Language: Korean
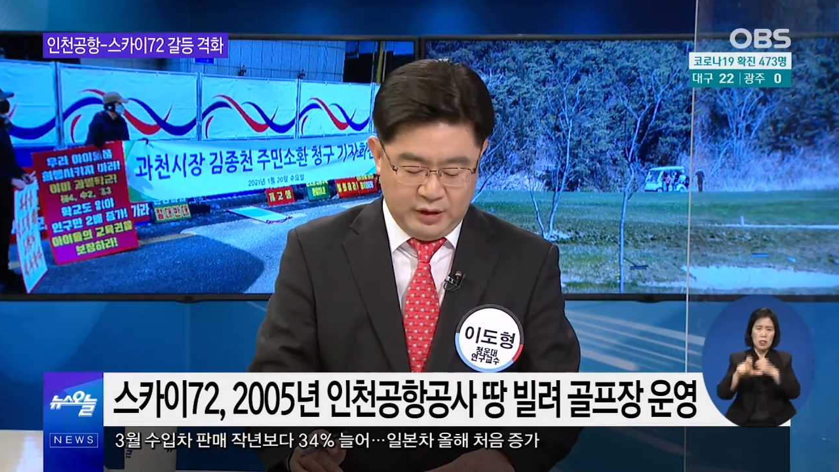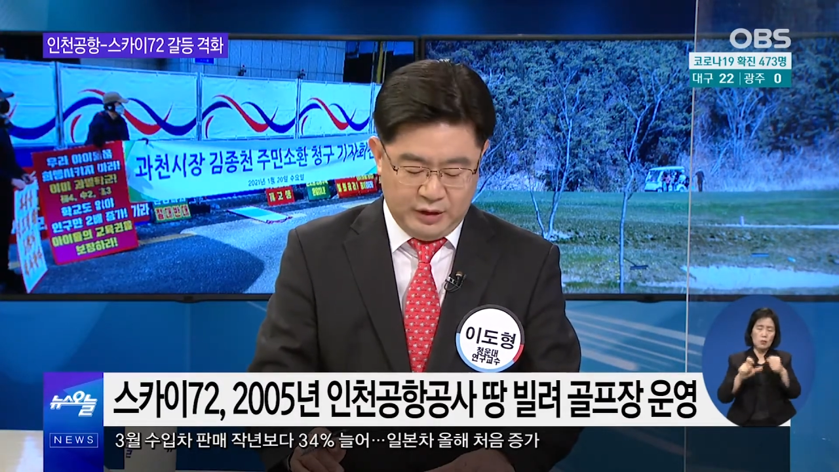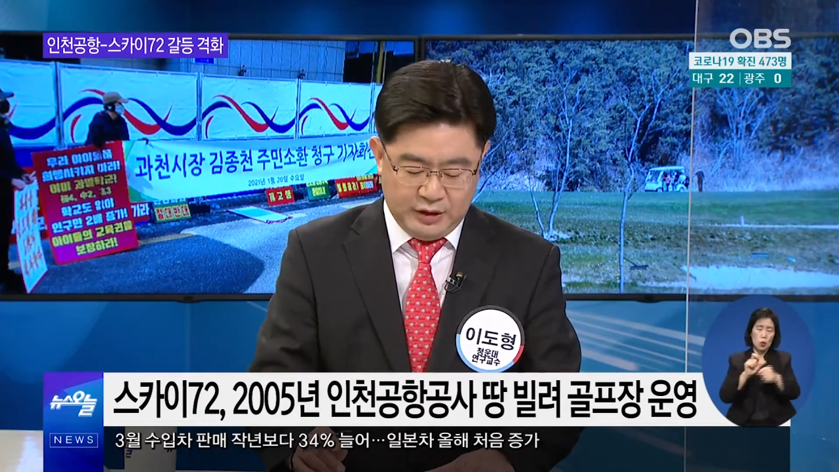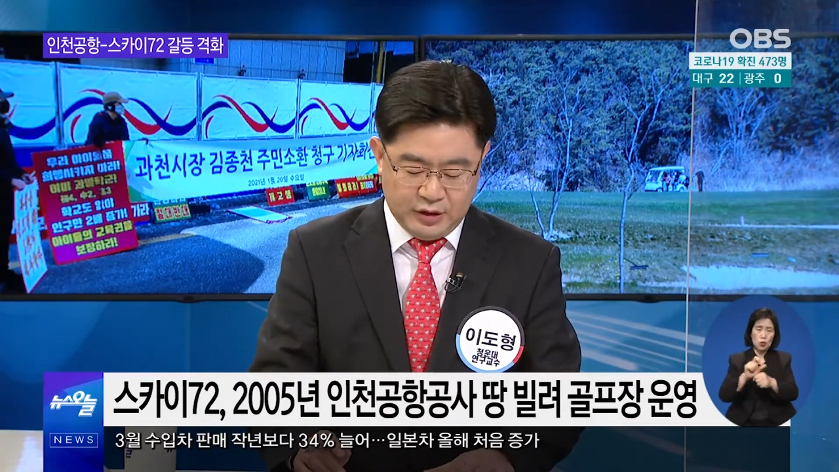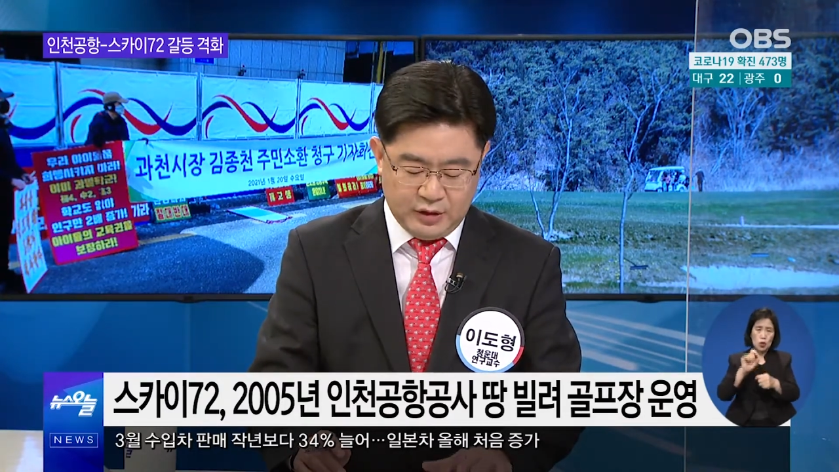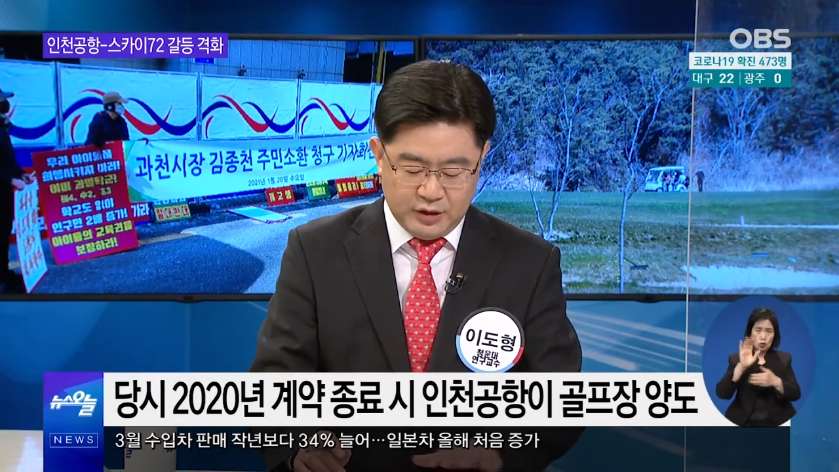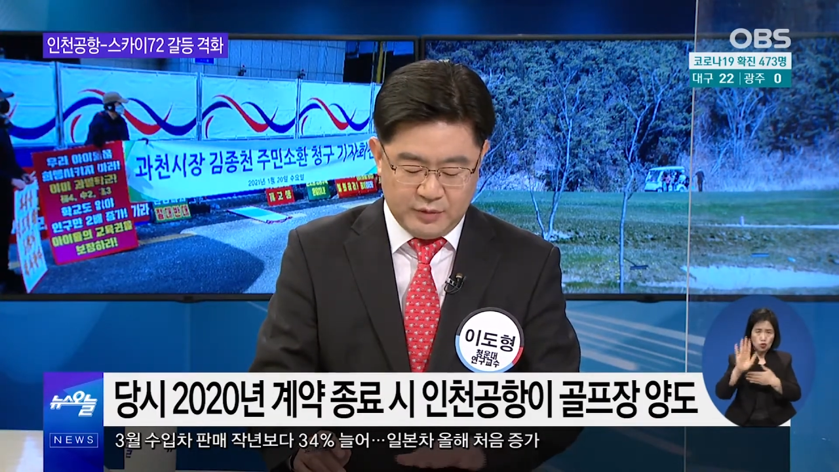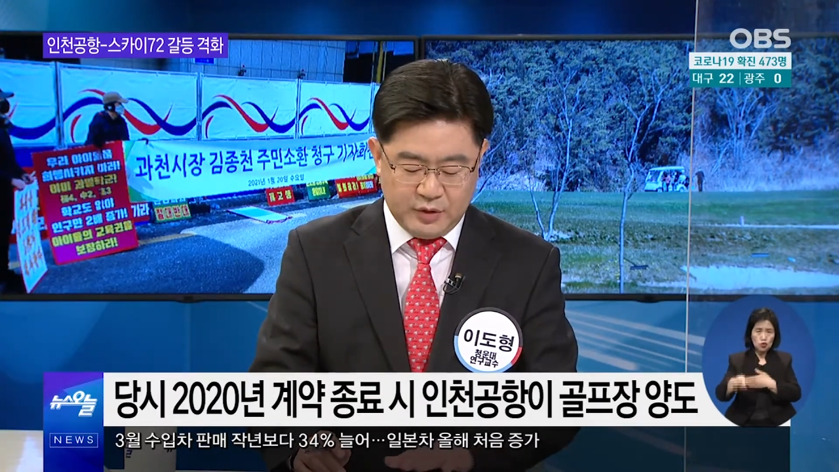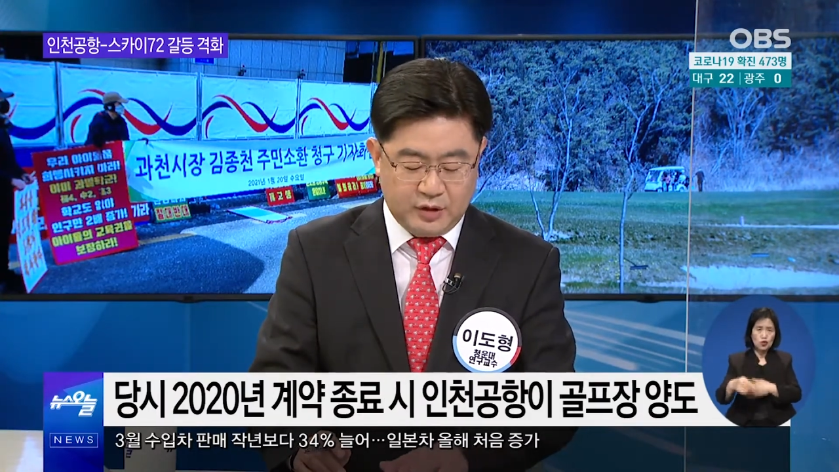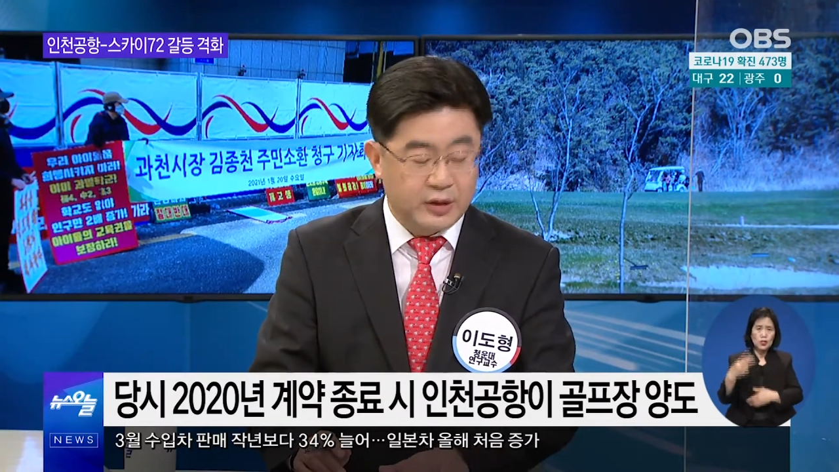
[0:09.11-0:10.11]

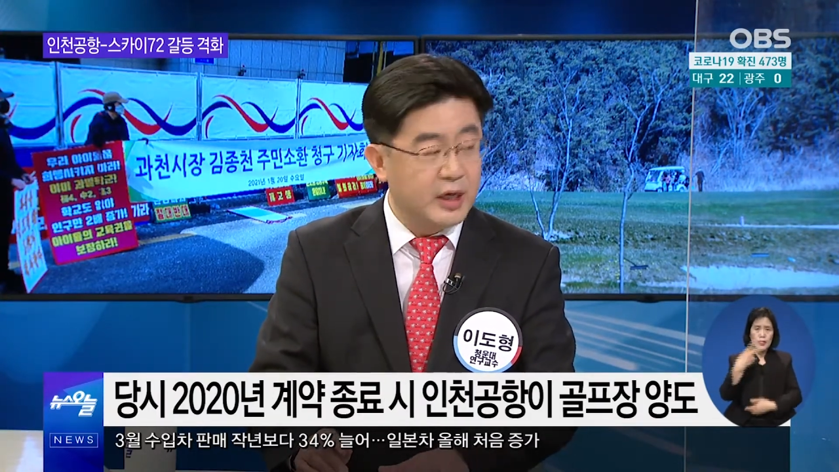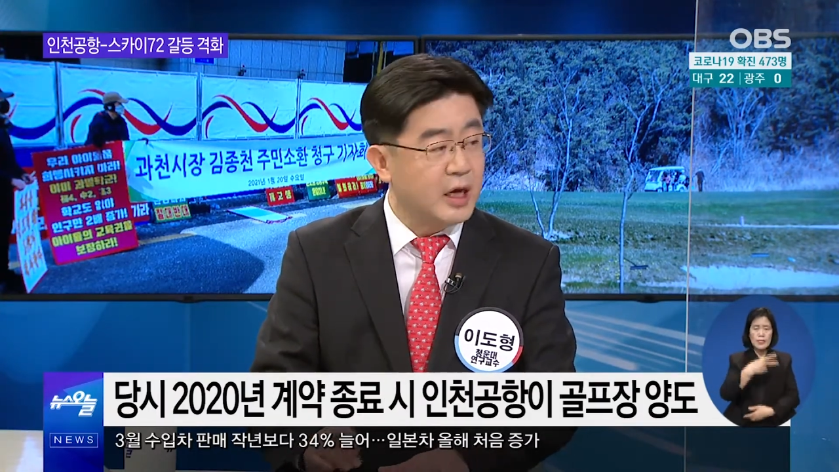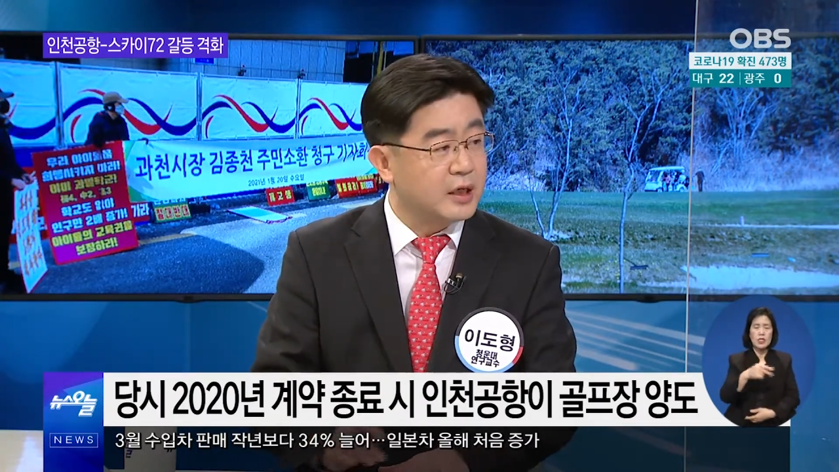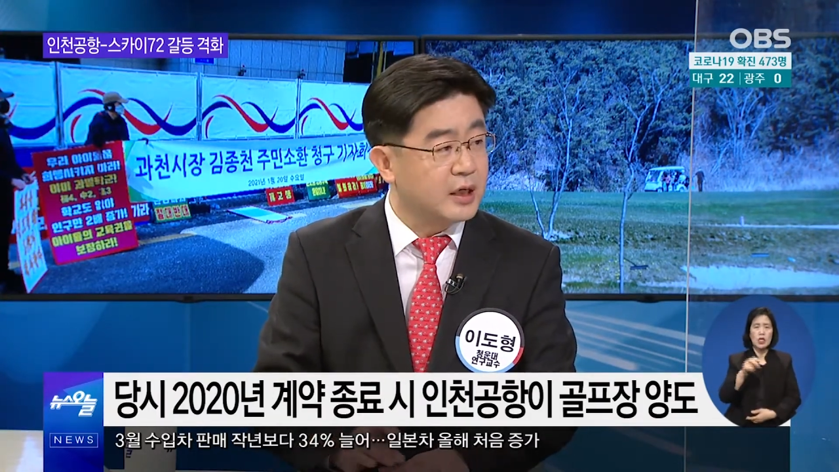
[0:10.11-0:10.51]
2020년 계약